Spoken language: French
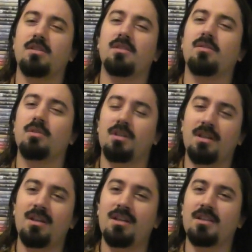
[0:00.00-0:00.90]
mais se disent ok
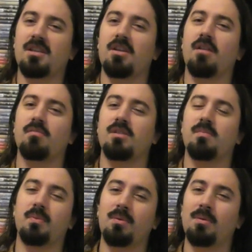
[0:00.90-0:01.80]
il essaye un
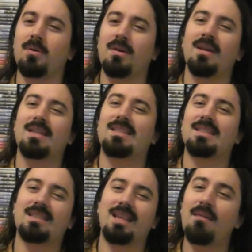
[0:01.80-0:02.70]
petit peu,
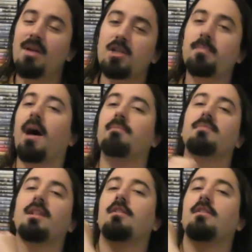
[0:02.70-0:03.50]
ça marche pas.